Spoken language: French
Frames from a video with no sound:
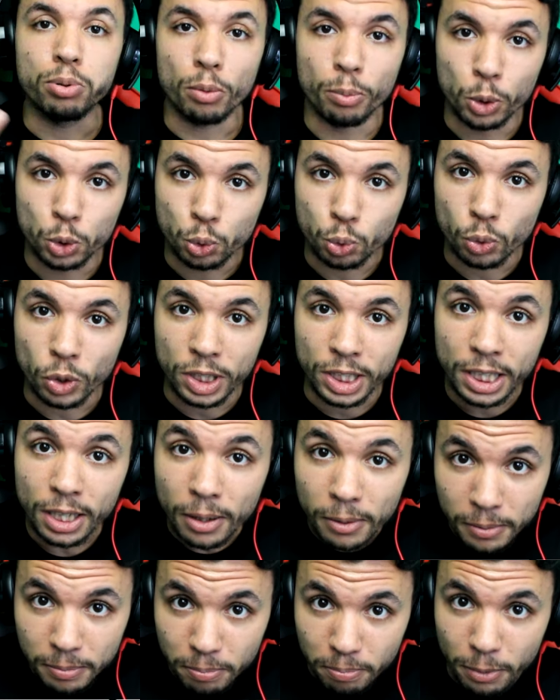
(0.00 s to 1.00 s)
pour me
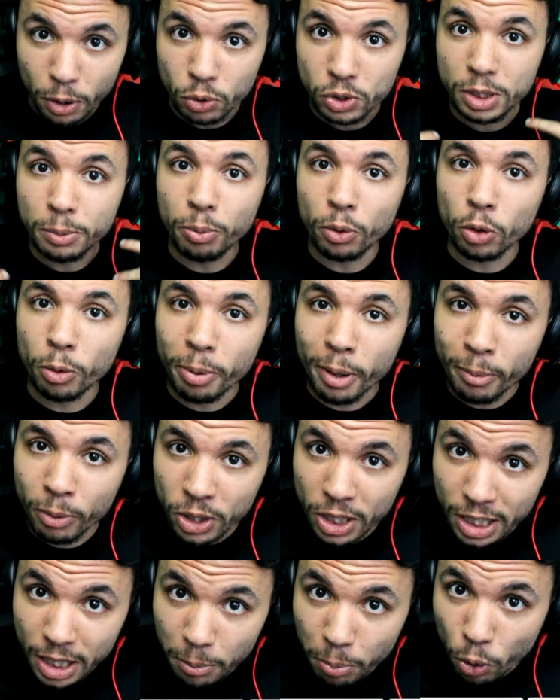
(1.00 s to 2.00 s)
soutenir et aussi pour ne pas
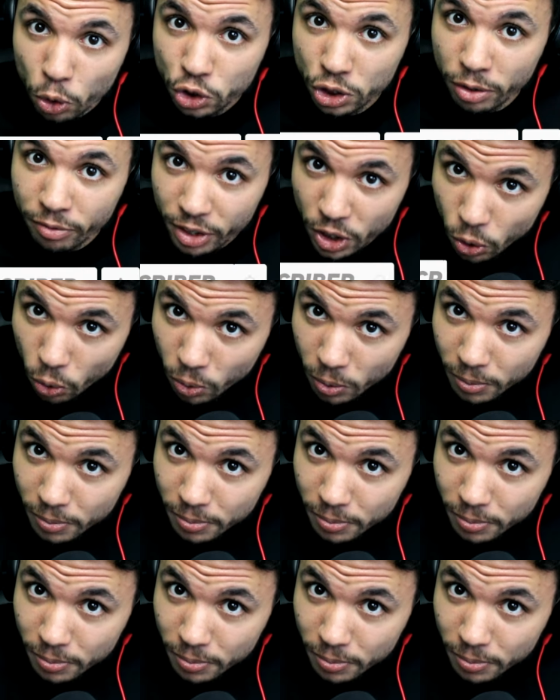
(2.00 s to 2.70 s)
manquer les prochaines vidéos.